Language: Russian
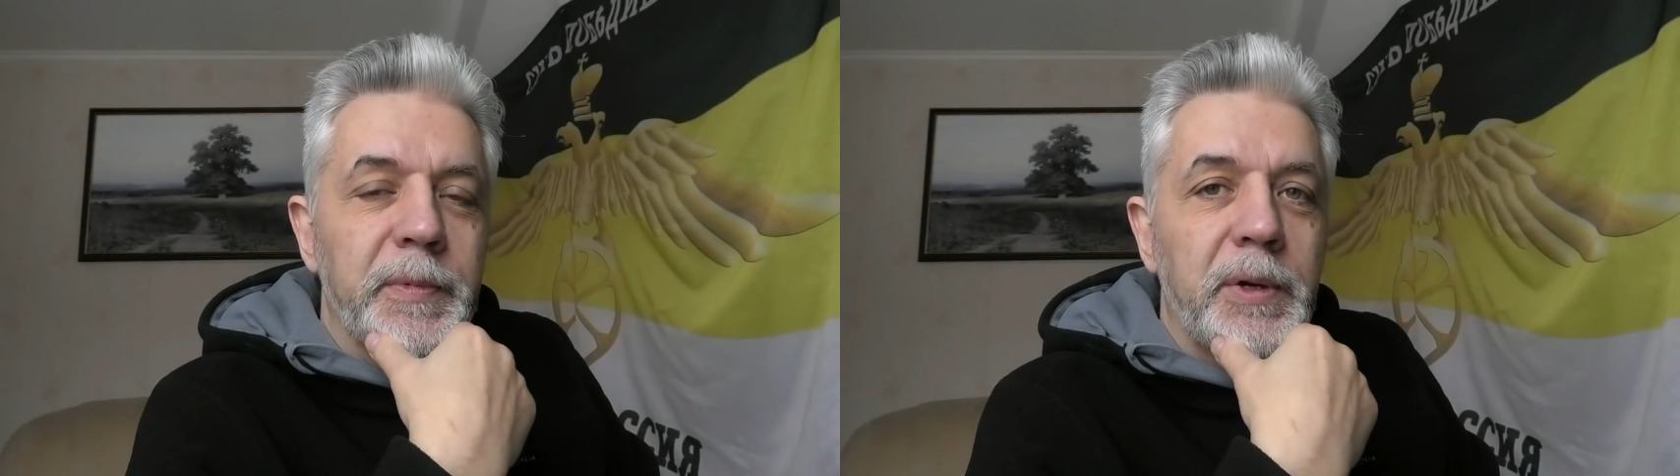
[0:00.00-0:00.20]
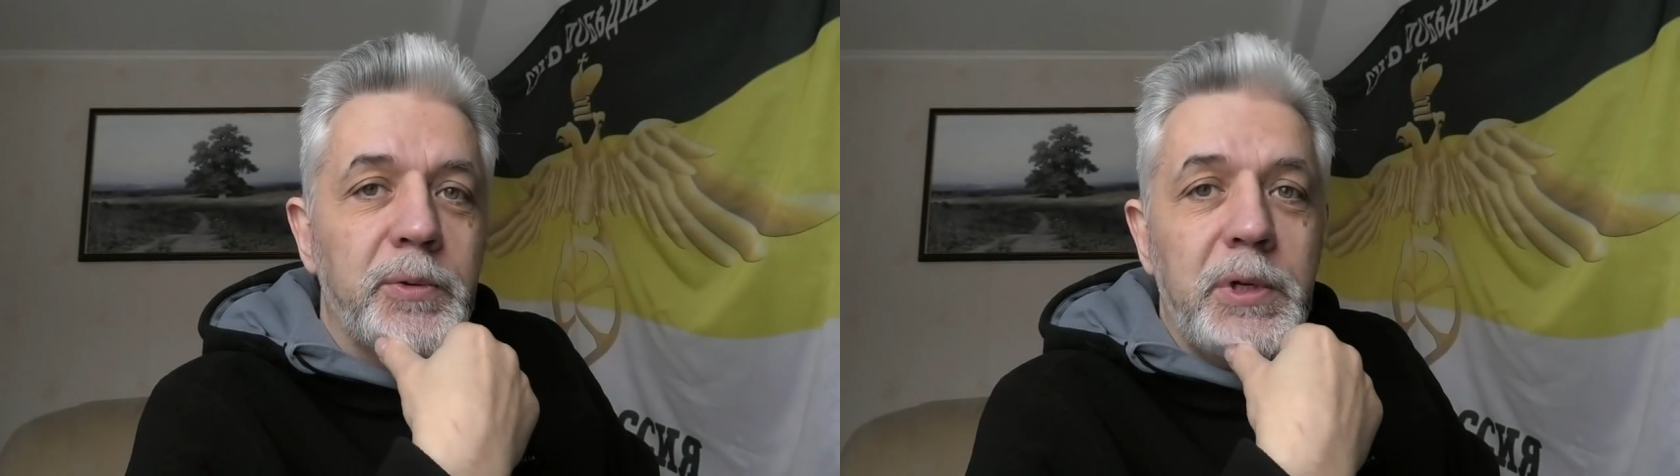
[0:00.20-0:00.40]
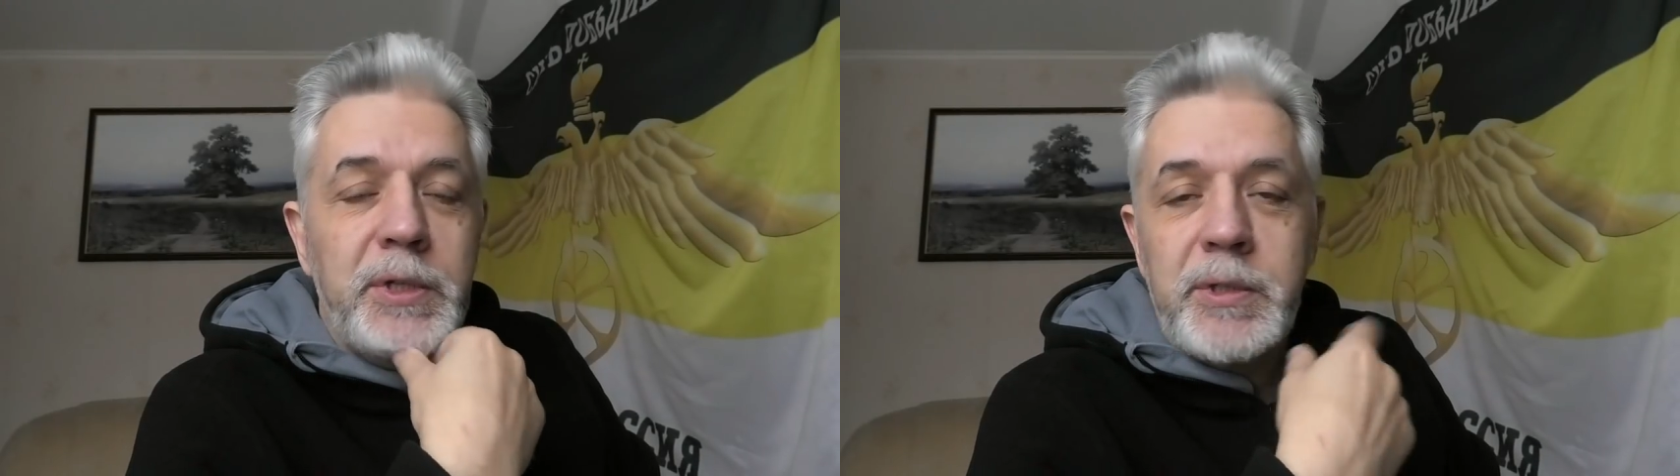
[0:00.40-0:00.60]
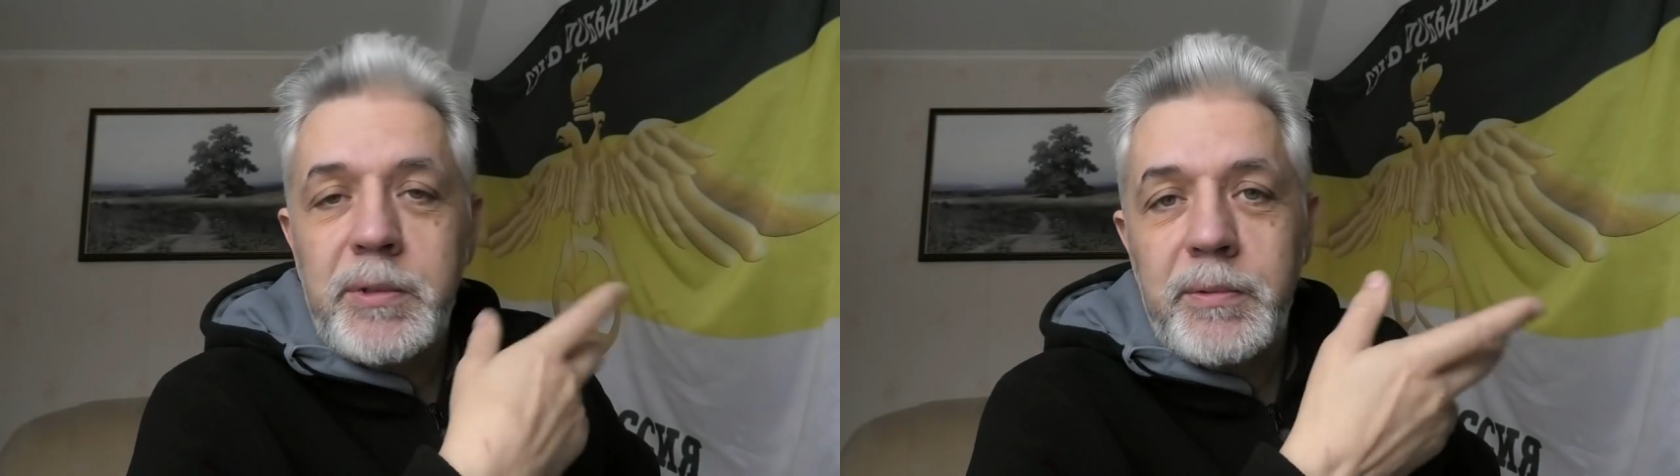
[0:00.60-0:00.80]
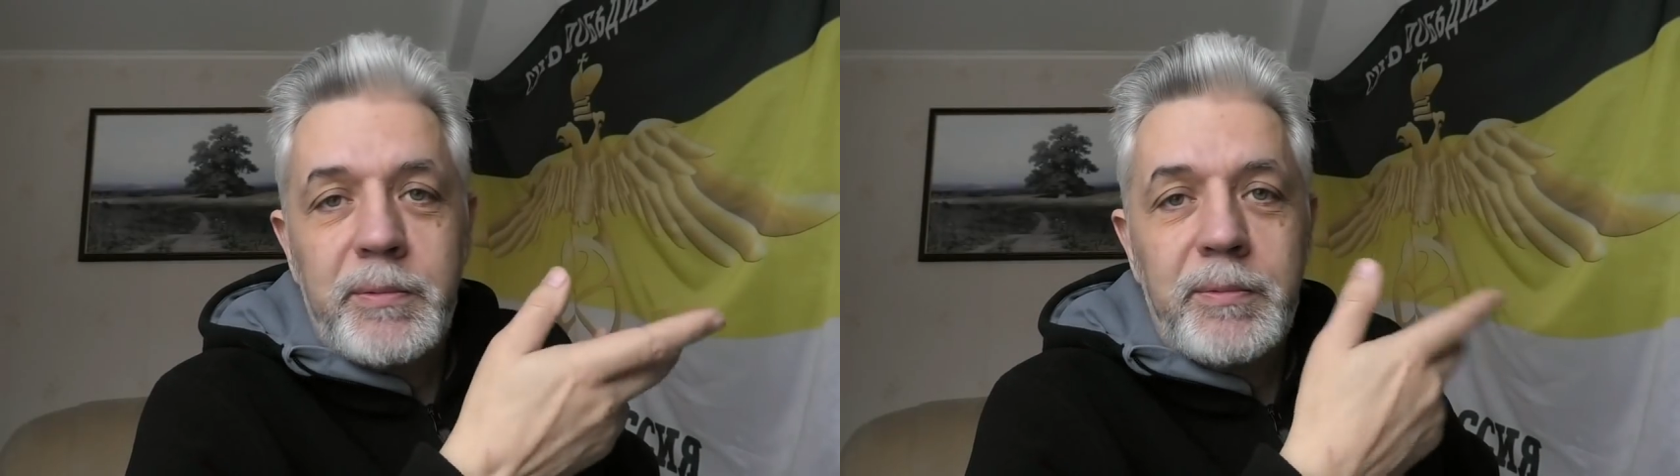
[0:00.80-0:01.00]
А у
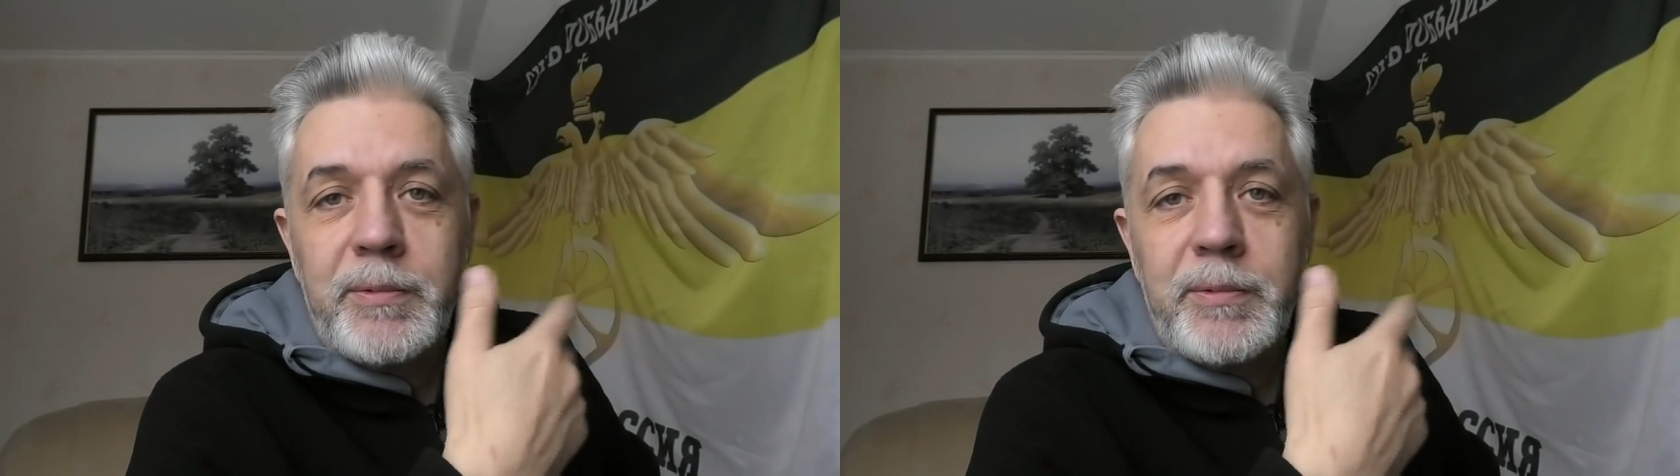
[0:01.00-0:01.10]
нас